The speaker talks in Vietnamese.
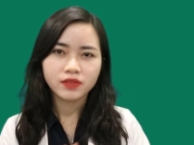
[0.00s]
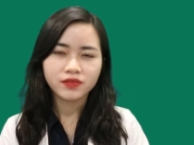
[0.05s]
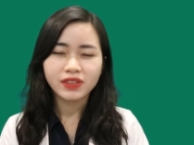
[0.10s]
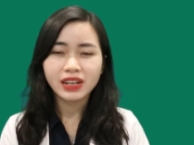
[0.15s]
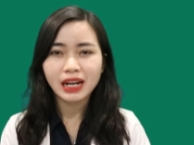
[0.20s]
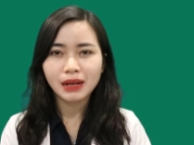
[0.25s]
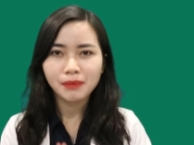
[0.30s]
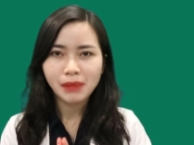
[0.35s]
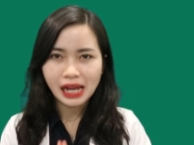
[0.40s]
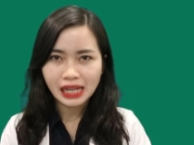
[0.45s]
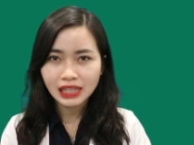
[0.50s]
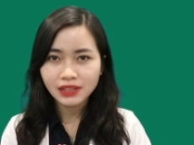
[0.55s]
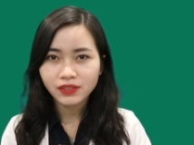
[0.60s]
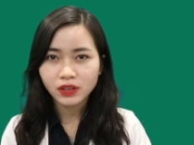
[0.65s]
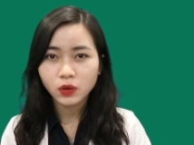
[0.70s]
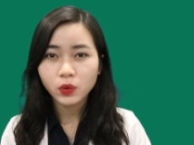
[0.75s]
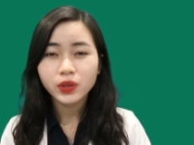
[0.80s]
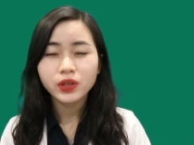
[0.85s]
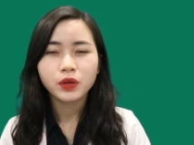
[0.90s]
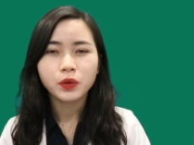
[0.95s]
Và nám má thì
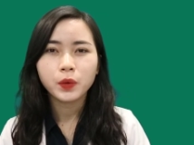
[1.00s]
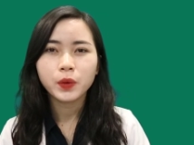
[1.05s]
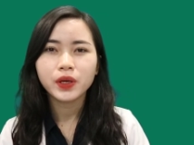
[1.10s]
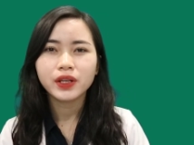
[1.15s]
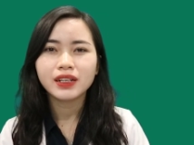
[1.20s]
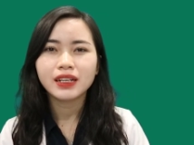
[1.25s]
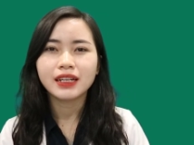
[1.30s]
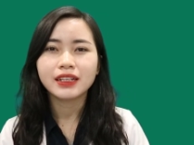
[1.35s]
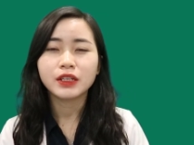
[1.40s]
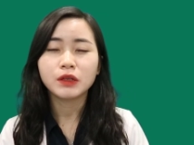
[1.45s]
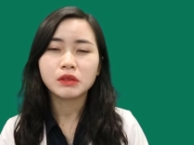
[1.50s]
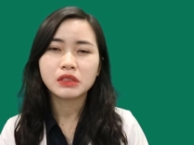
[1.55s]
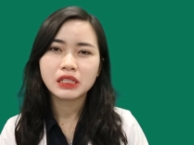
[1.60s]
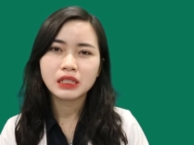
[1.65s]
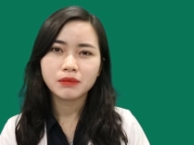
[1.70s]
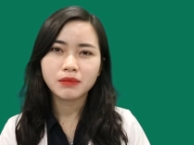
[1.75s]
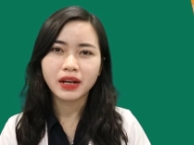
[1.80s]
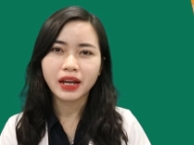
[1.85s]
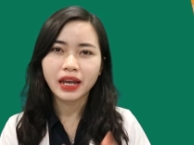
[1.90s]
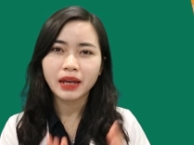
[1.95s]
vẫn luôn được khuyên là điều
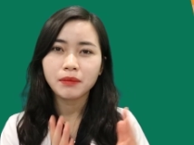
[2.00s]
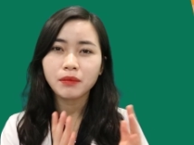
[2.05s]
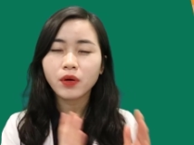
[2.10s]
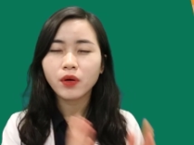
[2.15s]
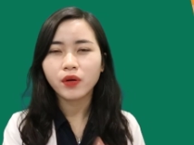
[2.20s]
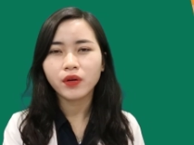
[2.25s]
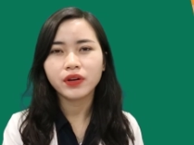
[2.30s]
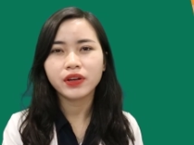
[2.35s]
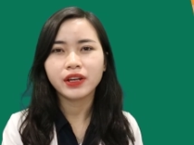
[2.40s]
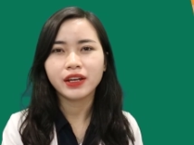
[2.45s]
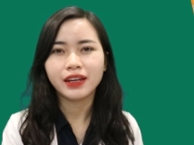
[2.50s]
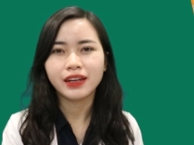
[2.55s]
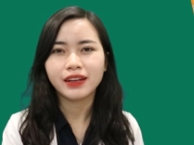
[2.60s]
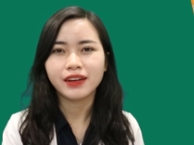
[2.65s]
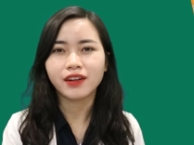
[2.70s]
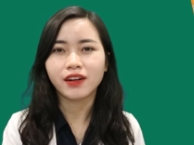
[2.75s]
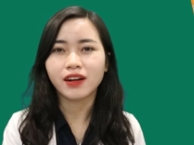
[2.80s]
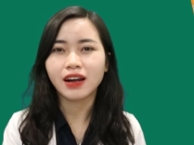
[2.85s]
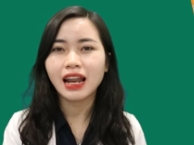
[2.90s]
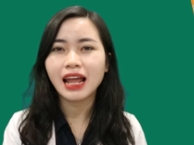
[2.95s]
trị bằng kem bôi,
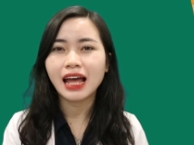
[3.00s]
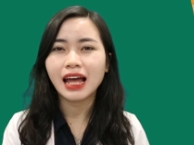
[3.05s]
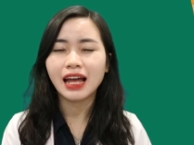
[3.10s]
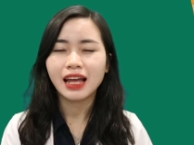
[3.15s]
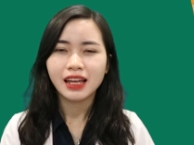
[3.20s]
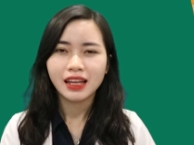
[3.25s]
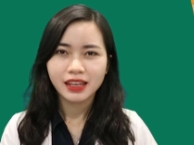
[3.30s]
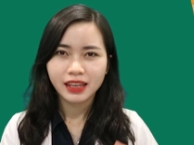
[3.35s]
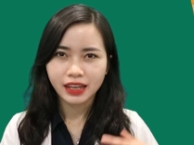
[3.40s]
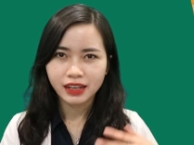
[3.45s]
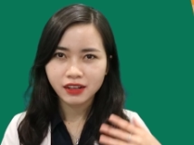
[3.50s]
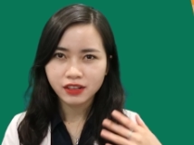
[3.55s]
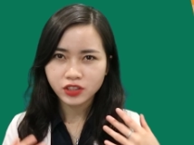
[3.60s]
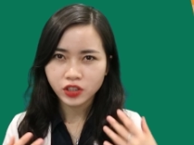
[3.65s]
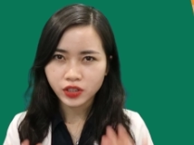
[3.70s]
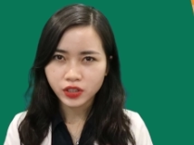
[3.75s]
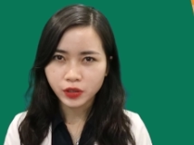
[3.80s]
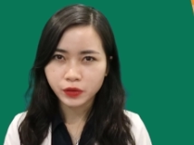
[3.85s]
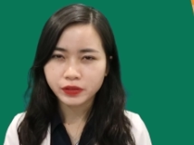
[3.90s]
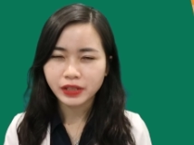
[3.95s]
đó là cái lựa
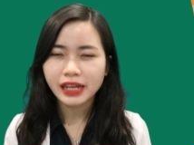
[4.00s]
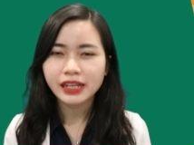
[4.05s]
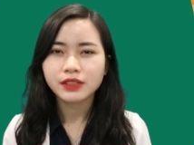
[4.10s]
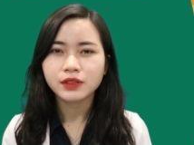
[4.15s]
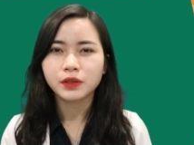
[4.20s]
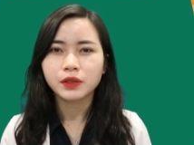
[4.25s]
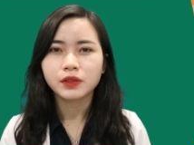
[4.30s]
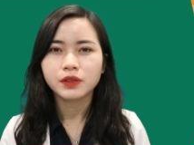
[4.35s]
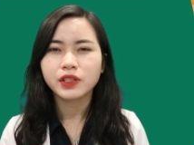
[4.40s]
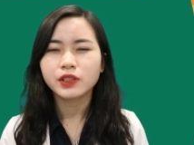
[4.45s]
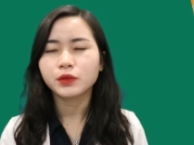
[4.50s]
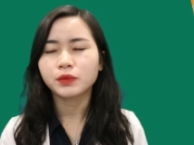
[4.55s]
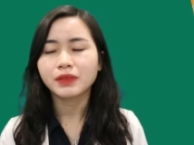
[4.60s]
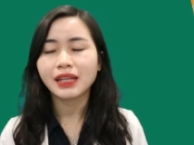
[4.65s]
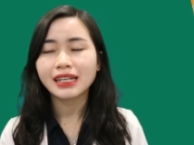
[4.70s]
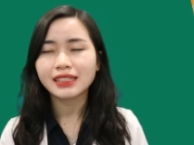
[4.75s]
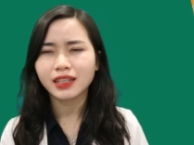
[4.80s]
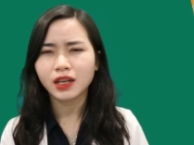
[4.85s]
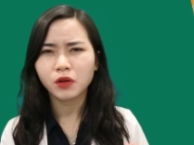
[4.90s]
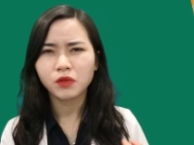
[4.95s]
chọn đầu tay rồi. Tiên chúng
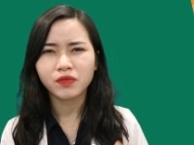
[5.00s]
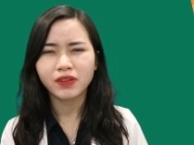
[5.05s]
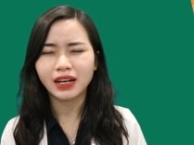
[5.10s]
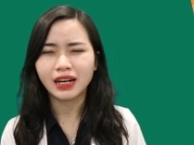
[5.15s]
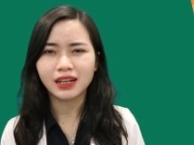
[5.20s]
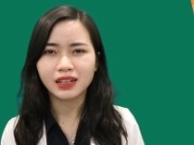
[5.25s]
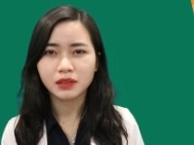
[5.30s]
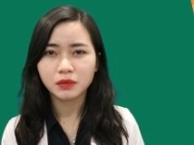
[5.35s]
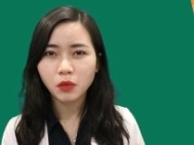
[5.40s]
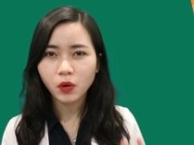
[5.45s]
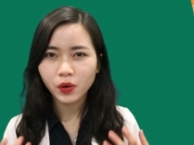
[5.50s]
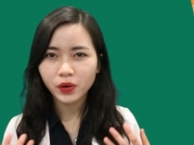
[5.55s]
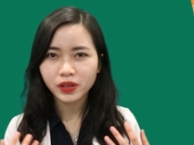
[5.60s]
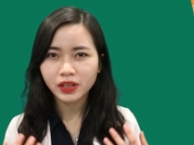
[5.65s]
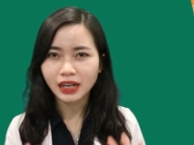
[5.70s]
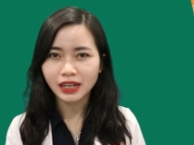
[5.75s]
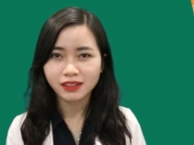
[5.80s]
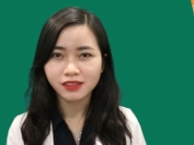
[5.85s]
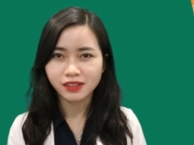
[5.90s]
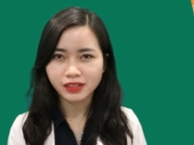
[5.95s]
ta sẽ không phải là cứ bôi
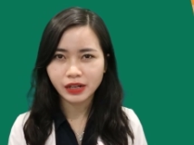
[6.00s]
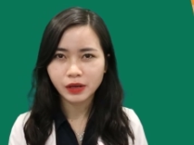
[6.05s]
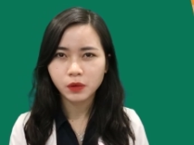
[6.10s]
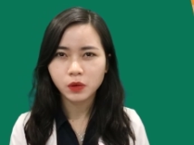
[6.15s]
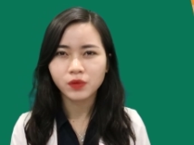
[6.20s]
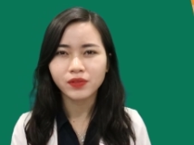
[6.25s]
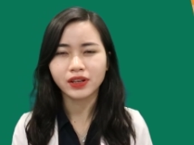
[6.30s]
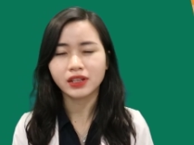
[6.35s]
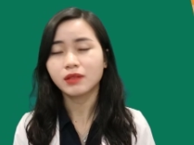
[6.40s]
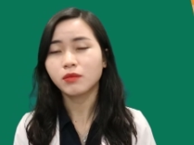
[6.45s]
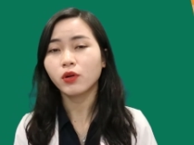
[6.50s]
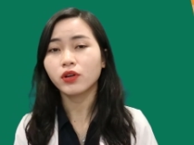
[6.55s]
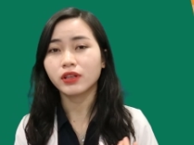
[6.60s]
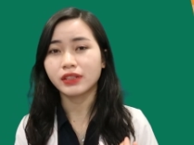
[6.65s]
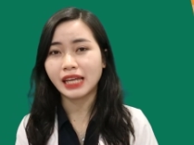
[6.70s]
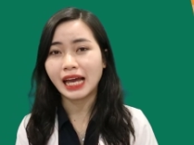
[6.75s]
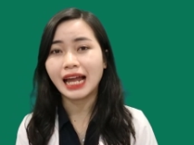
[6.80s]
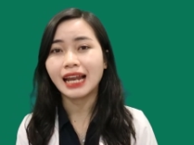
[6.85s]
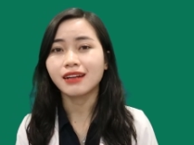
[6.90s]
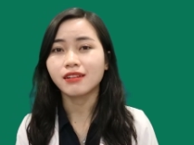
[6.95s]
là được đâu, không phải cứ bôi ở
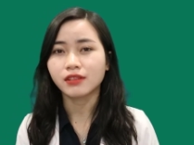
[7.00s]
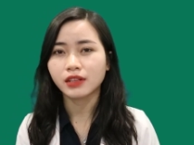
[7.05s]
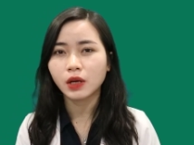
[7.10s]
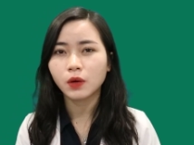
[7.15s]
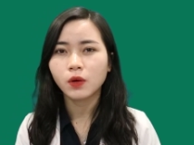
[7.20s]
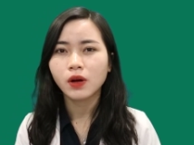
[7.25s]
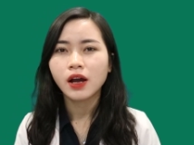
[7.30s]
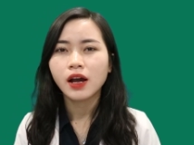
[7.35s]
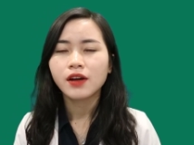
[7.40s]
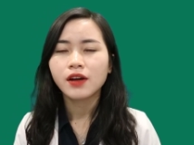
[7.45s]
nhà là được đâu.